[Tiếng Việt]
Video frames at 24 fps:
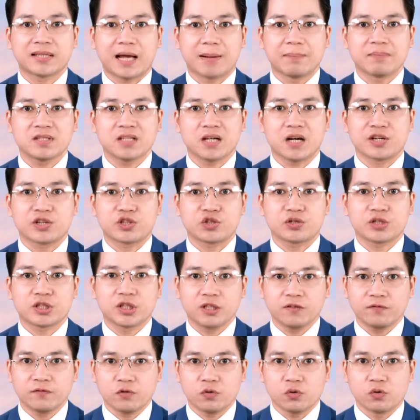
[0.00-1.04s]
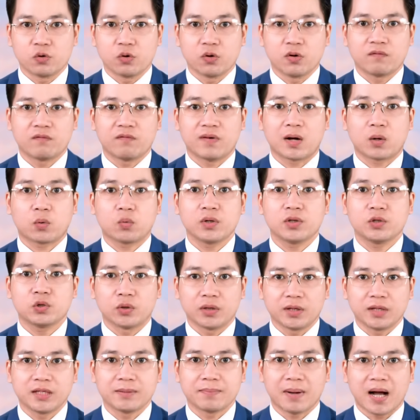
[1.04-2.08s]
tám giờ cho chính phủ và quân
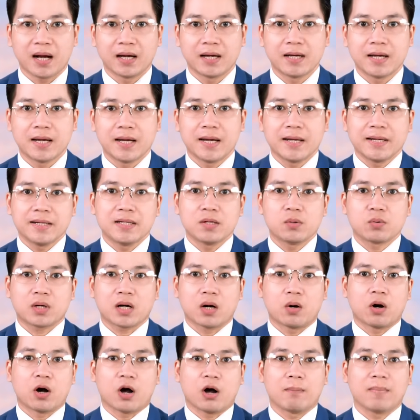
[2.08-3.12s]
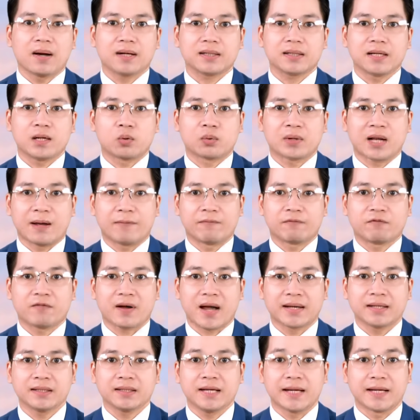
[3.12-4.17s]
đội Liban, yêu cầu họ bắt đầu đàm
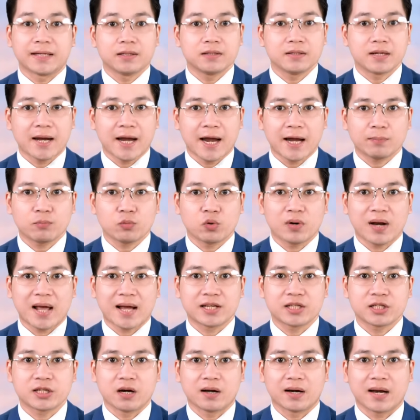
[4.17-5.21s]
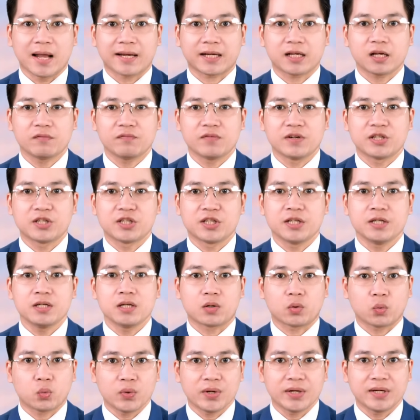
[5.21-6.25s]
phán để đưa Hezbollah trở lại các vị trí
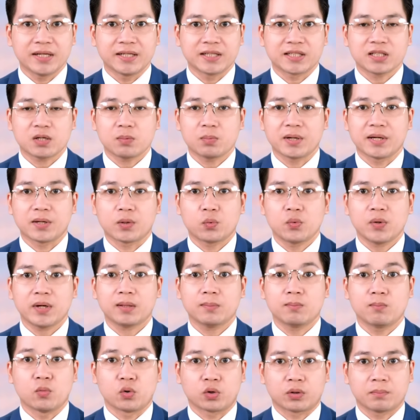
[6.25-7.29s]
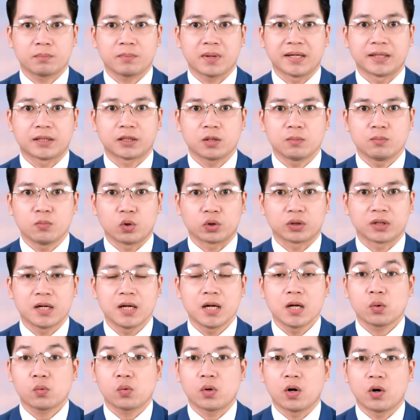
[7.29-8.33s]
được quy định trong nghị quyết một bảy không một
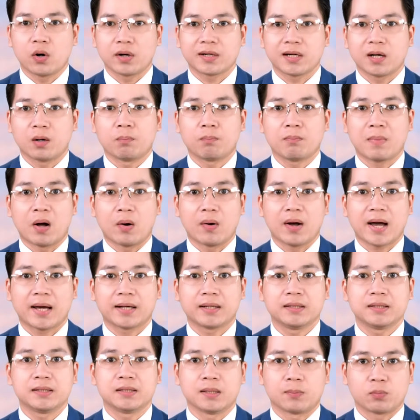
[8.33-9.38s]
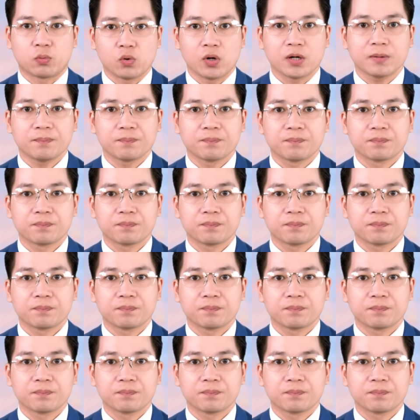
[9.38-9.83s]
của Hội đồng Bảo an Liên Hợp Quốc.